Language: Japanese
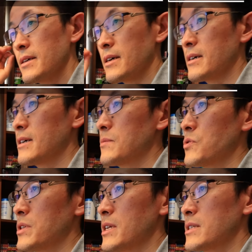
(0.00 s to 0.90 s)
考え
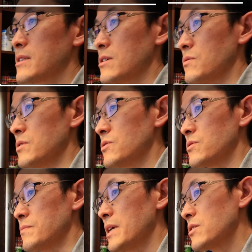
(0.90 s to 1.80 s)
ものだなっていう一
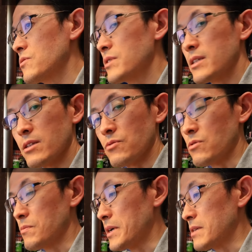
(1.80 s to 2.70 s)
つ勉強になったと
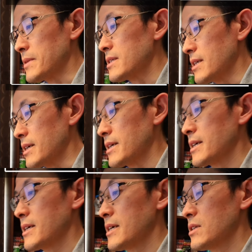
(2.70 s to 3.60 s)
ころもありますね
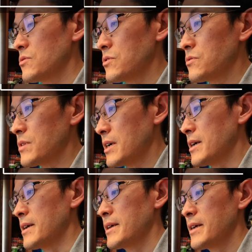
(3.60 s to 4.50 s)
というの
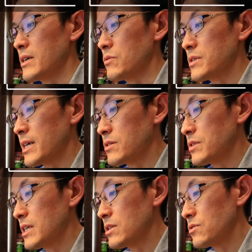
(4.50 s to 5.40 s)
が
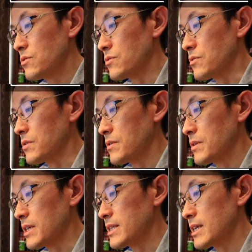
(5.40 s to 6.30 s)
作品との
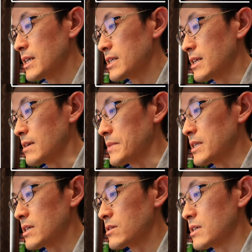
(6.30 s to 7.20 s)
行ったり来たりがめ
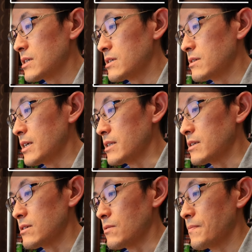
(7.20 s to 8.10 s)
ちゃくちゃしづらいん
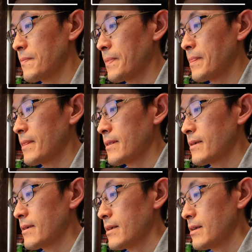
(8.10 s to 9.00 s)
ですよ
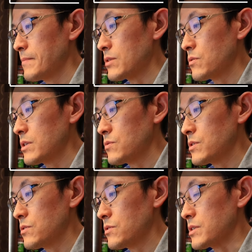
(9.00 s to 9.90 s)
ま当然
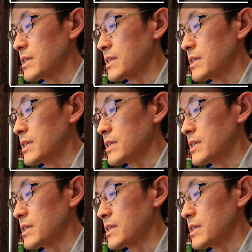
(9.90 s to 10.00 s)
後ろのに